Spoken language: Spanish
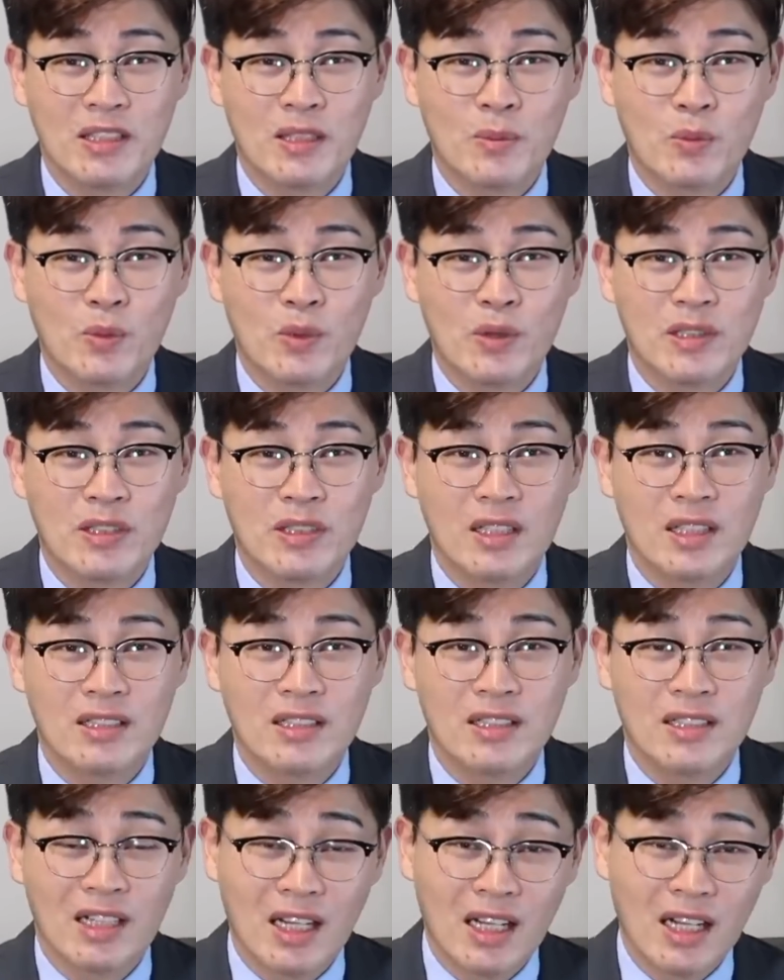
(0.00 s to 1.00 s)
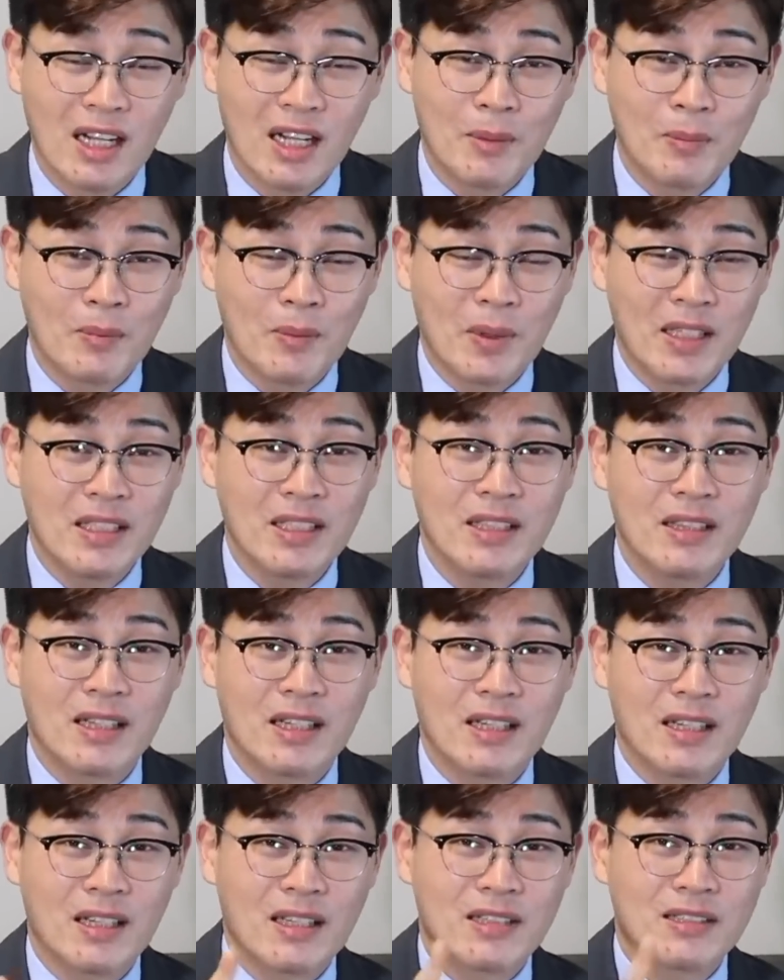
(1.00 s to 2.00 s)
de pulsar la
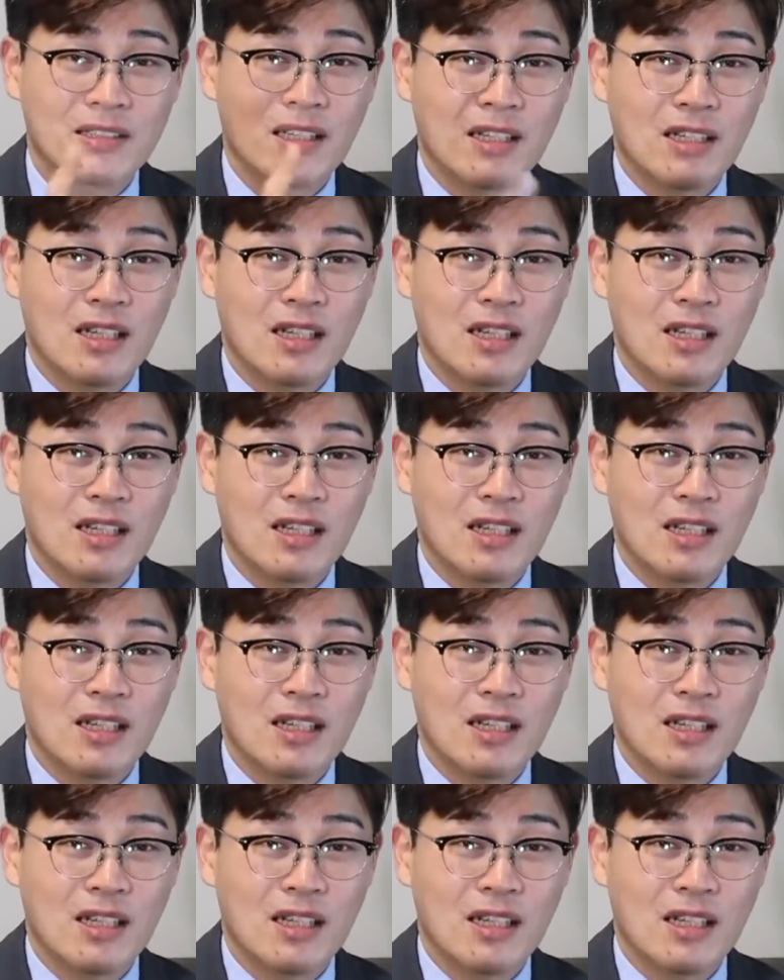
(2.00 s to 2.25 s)
campanita que está